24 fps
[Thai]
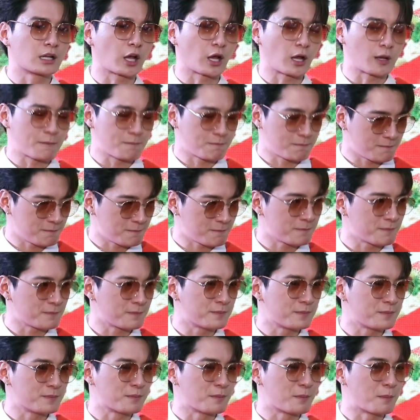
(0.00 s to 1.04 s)
สามารถถอดแว่น
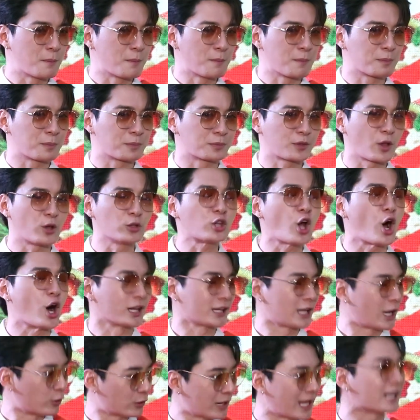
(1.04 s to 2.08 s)
ได้ ต้องถอด
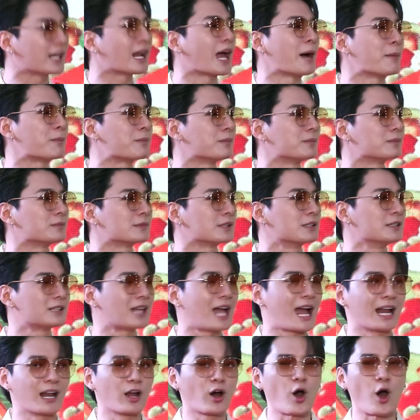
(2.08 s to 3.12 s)
เท่านั้นครับคือ
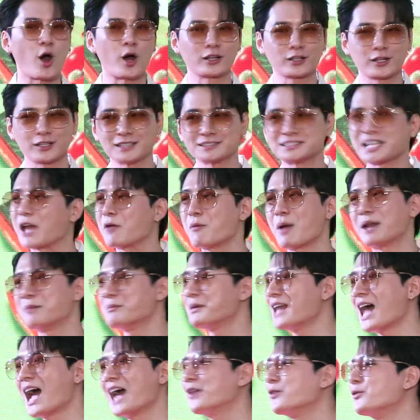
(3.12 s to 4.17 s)
ถ่ายละครก็จะใส่แว่น
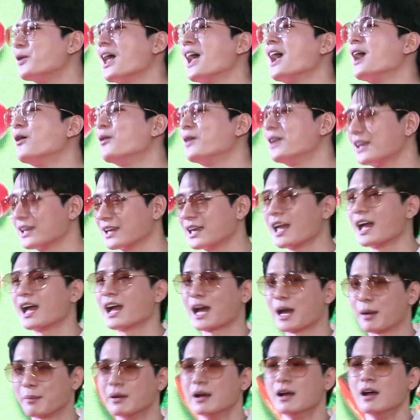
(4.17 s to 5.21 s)
ไม่ได้อยู่แล้วอะไรเงี้ย
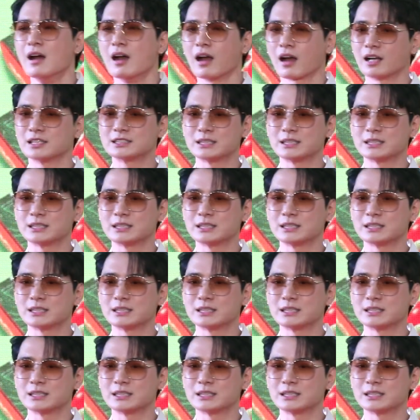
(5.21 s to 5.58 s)
ครับก็